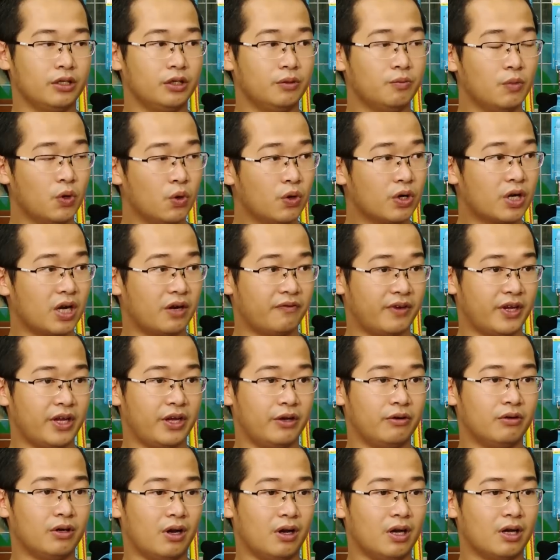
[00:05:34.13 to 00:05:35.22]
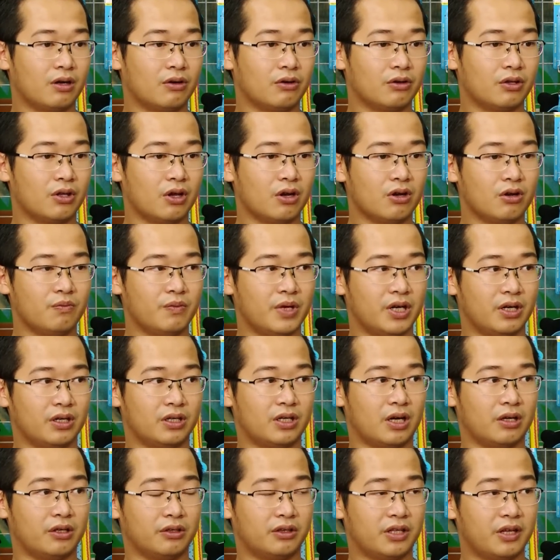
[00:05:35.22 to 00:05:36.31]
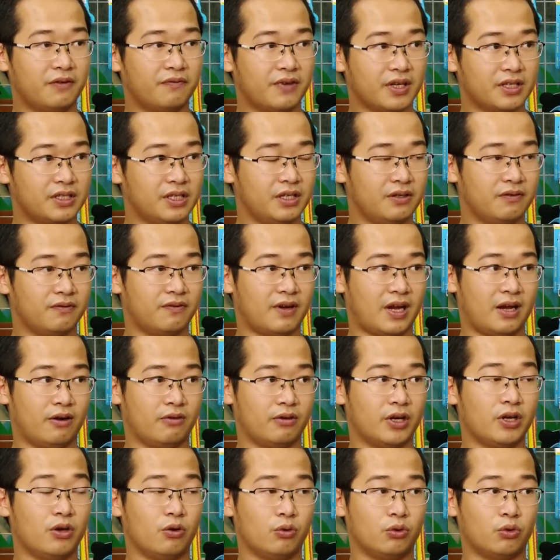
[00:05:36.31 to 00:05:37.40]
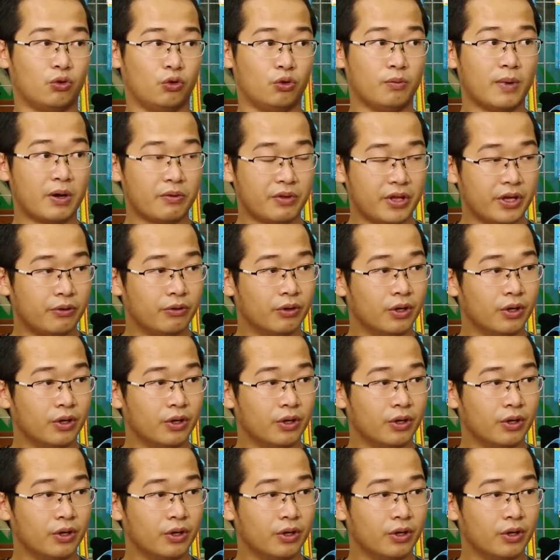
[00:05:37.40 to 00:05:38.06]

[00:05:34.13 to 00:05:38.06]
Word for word: người mua cần phải hiểu rõ là con chó của mình cần được tiêm vaccine vào cái độ tuổi bao nhiêu